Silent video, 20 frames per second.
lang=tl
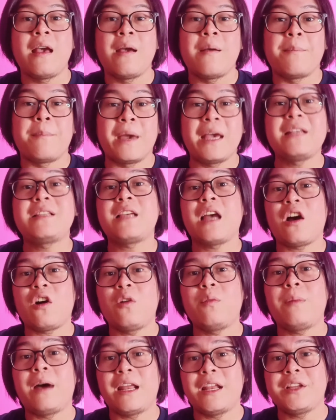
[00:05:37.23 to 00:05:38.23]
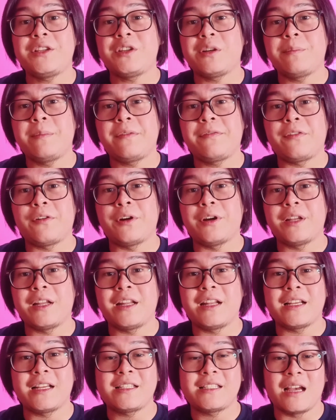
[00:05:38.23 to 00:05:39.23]
May isa akong manager before na
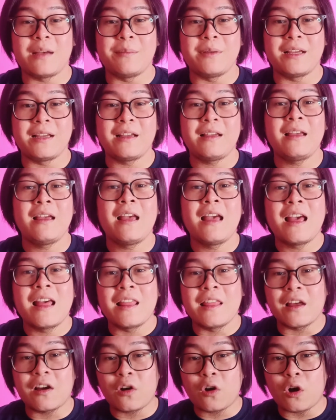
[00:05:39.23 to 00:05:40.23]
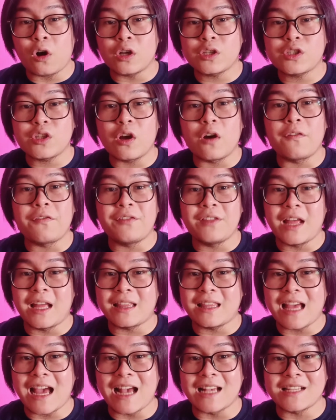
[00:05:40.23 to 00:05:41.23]
nagsabing the cost of not
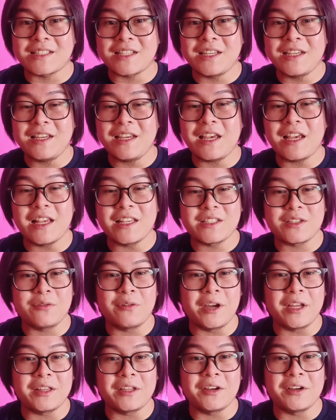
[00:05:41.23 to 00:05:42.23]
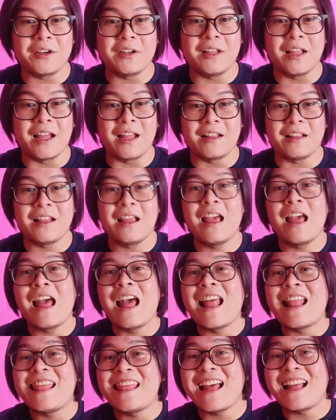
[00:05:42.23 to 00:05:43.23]
asking is greater than
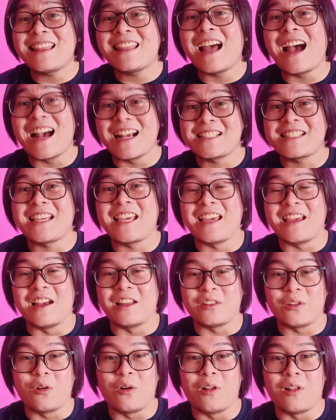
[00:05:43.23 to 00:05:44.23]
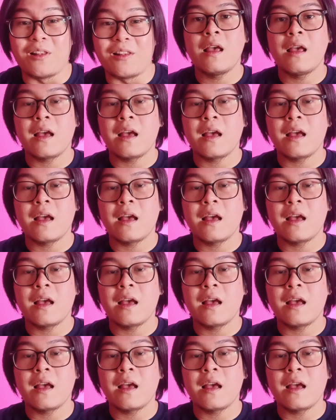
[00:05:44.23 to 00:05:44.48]
not asking at all.